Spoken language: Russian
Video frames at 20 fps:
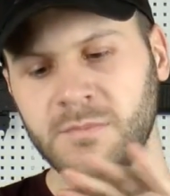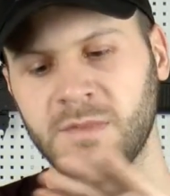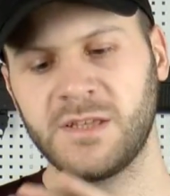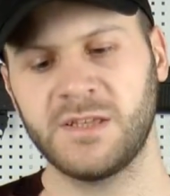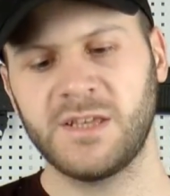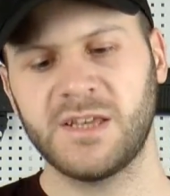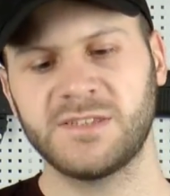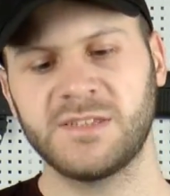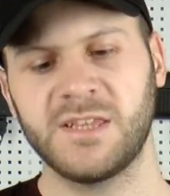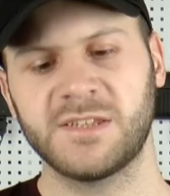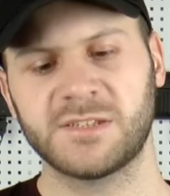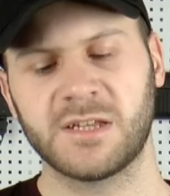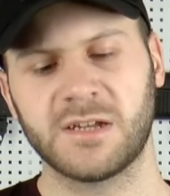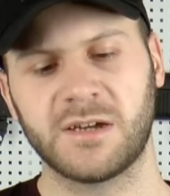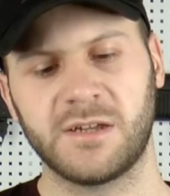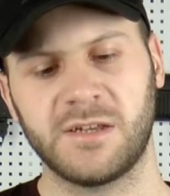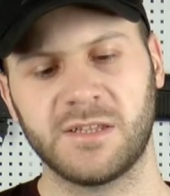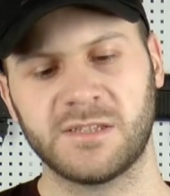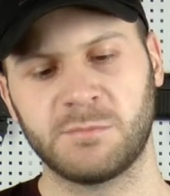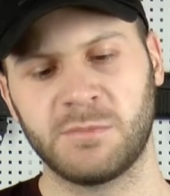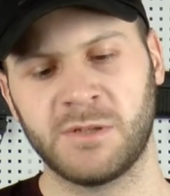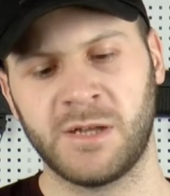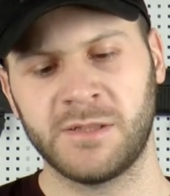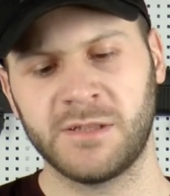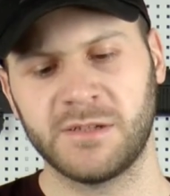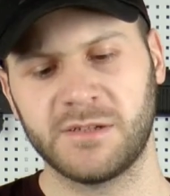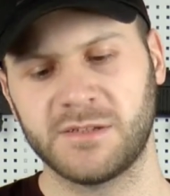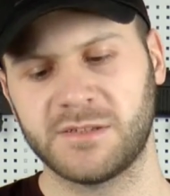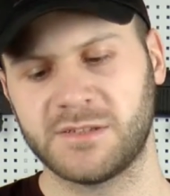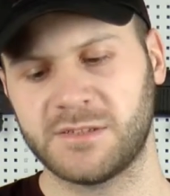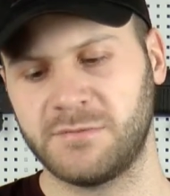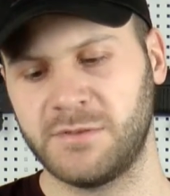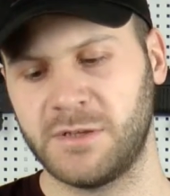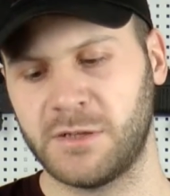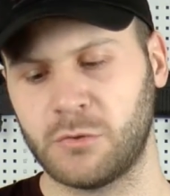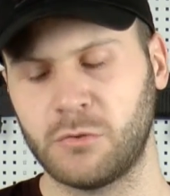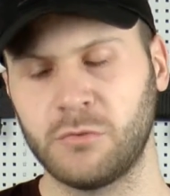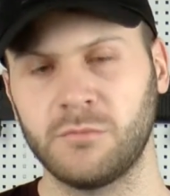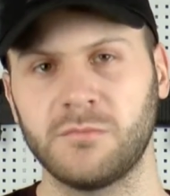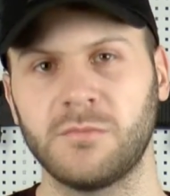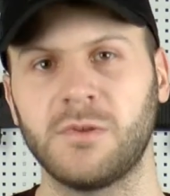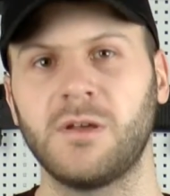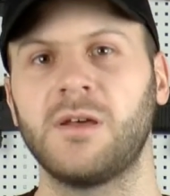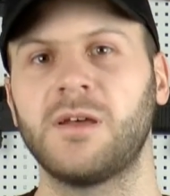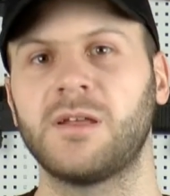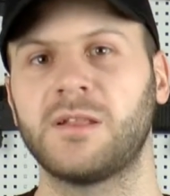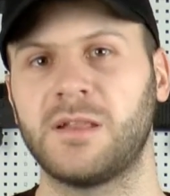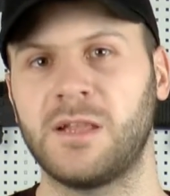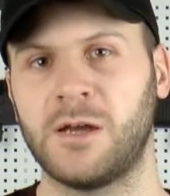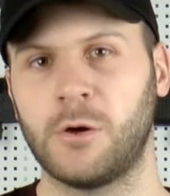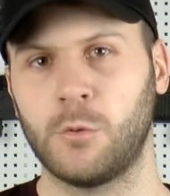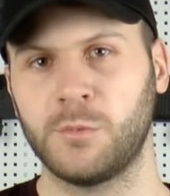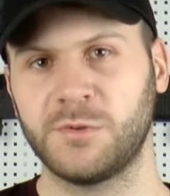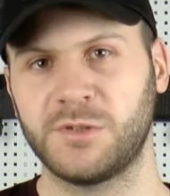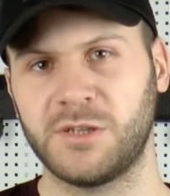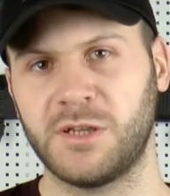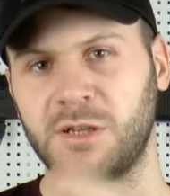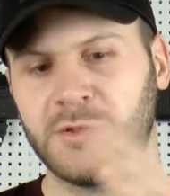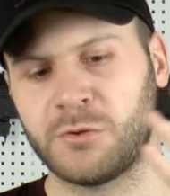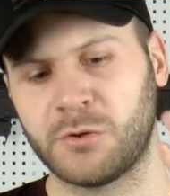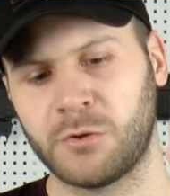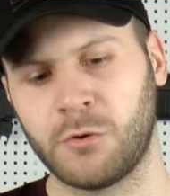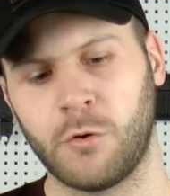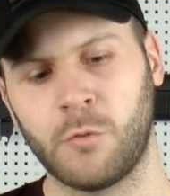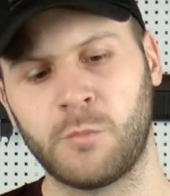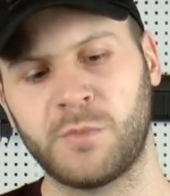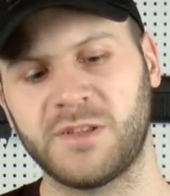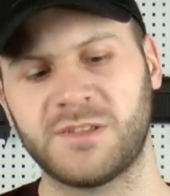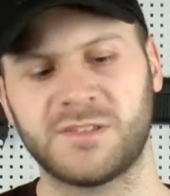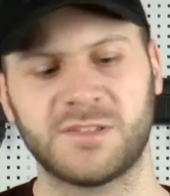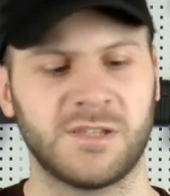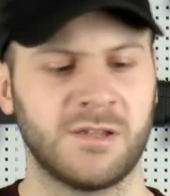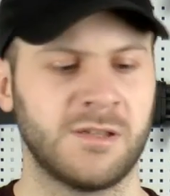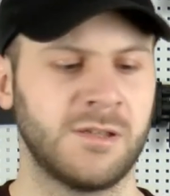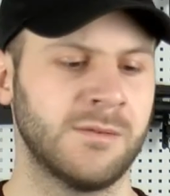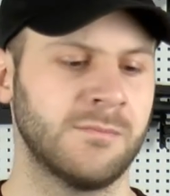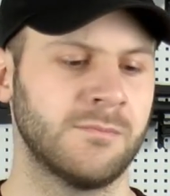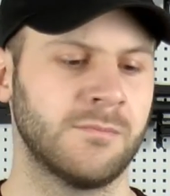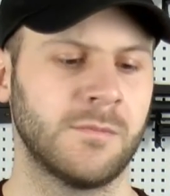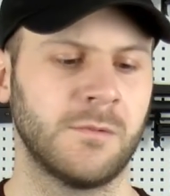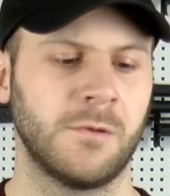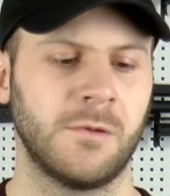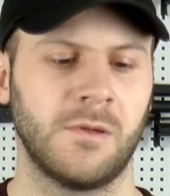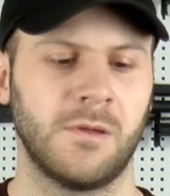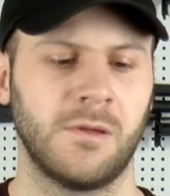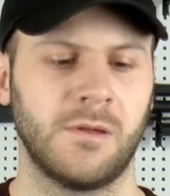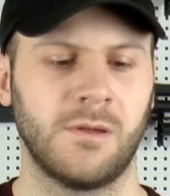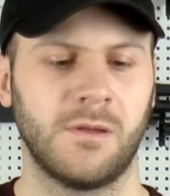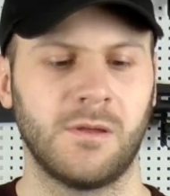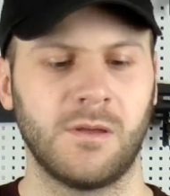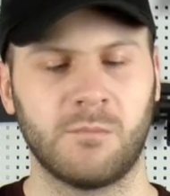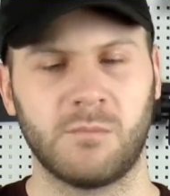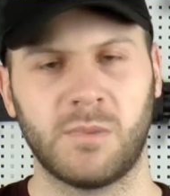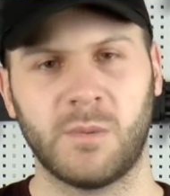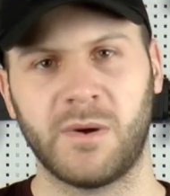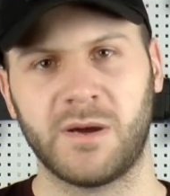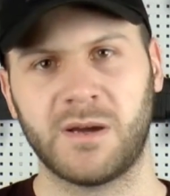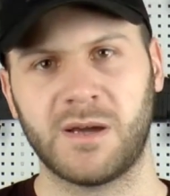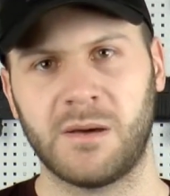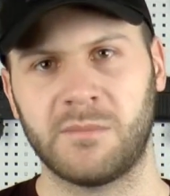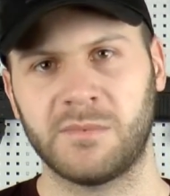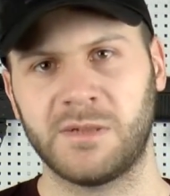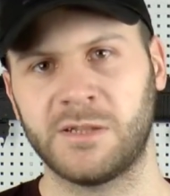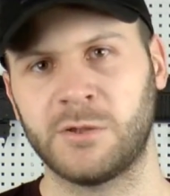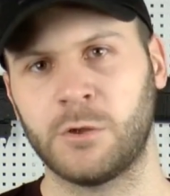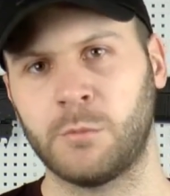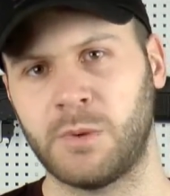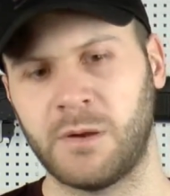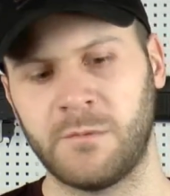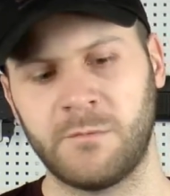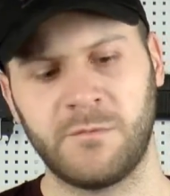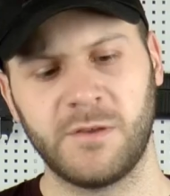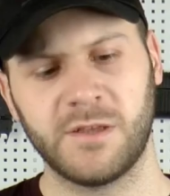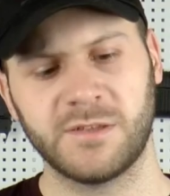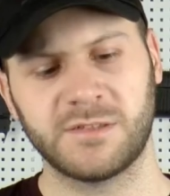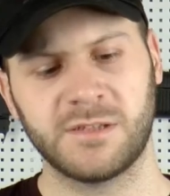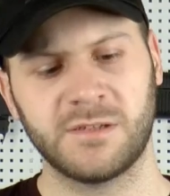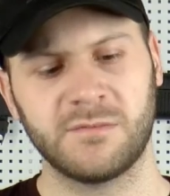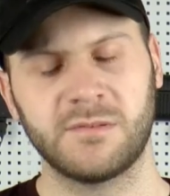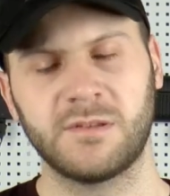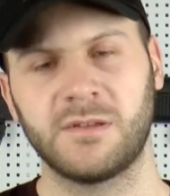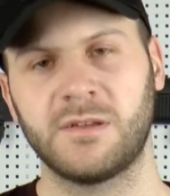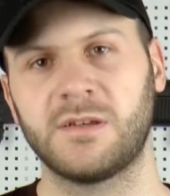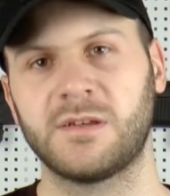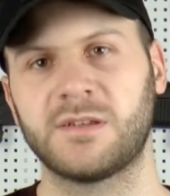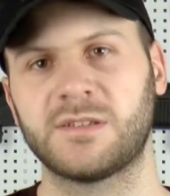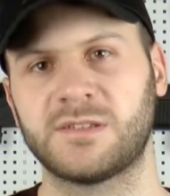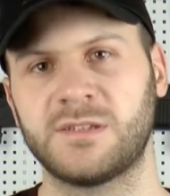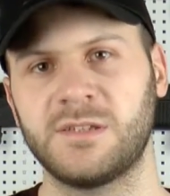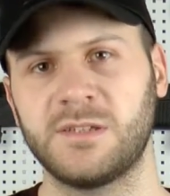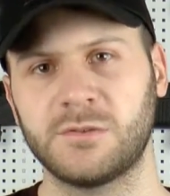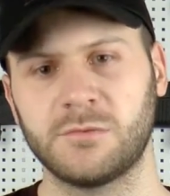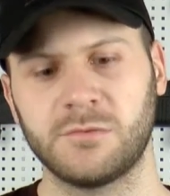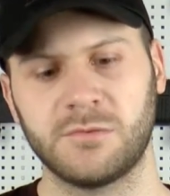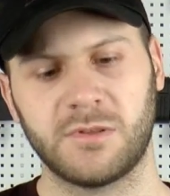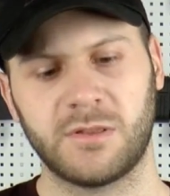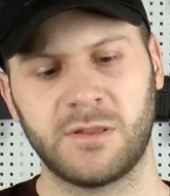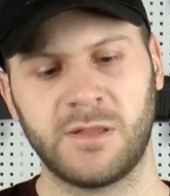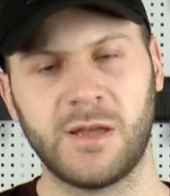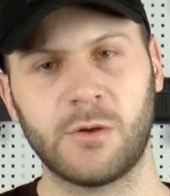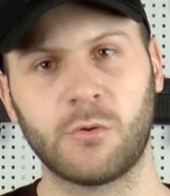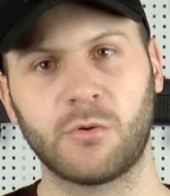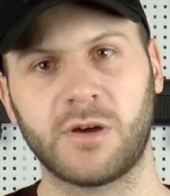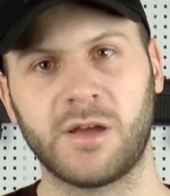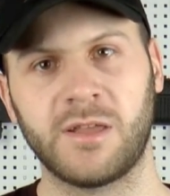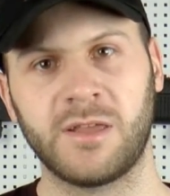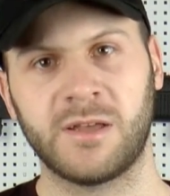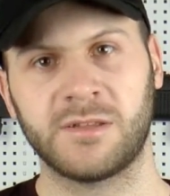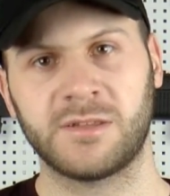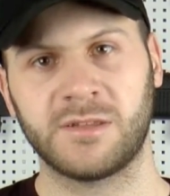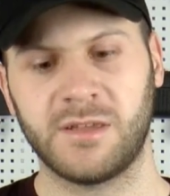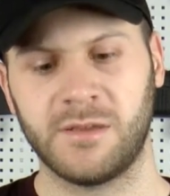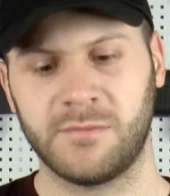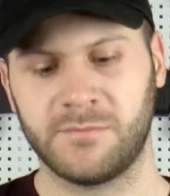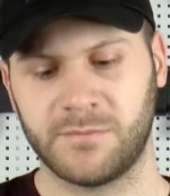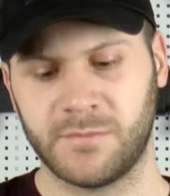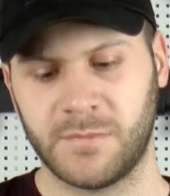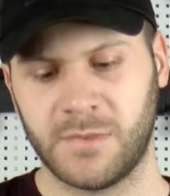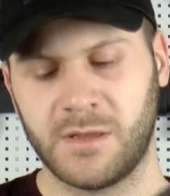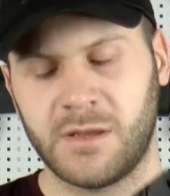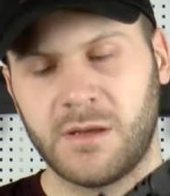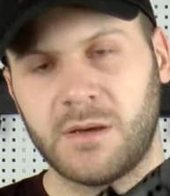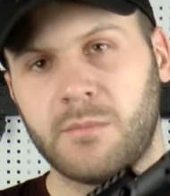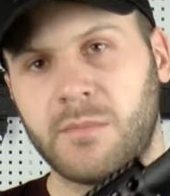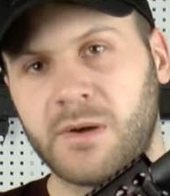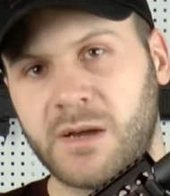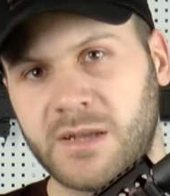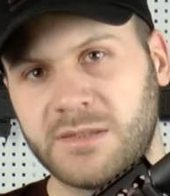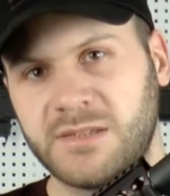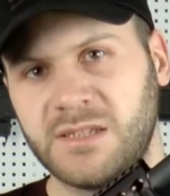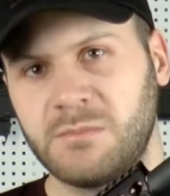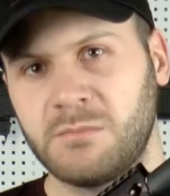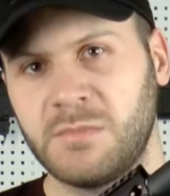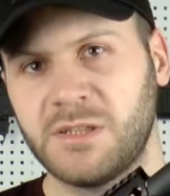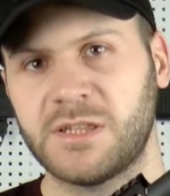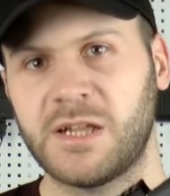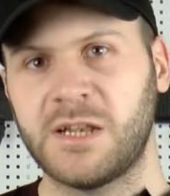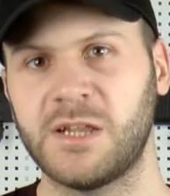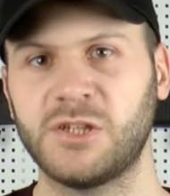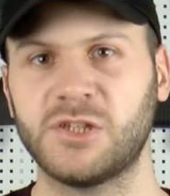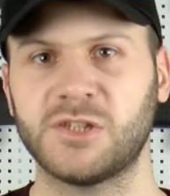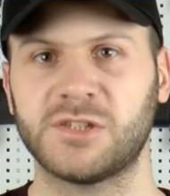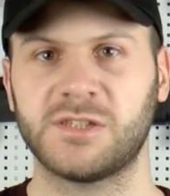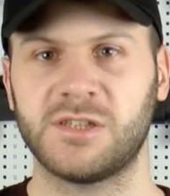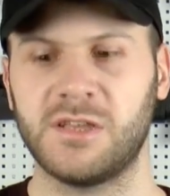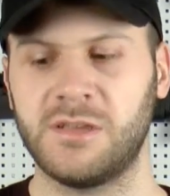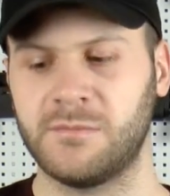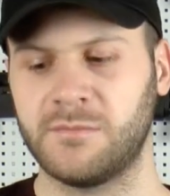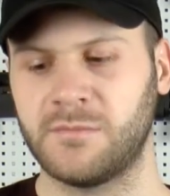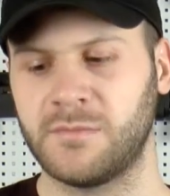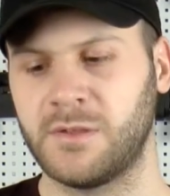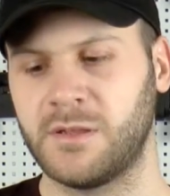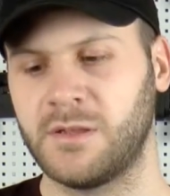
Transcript: Есть несколько риспланок сверху для оптики и другого прицела, по бокам для доп. обвеса, снизу для рукоятки. Магазин металлический.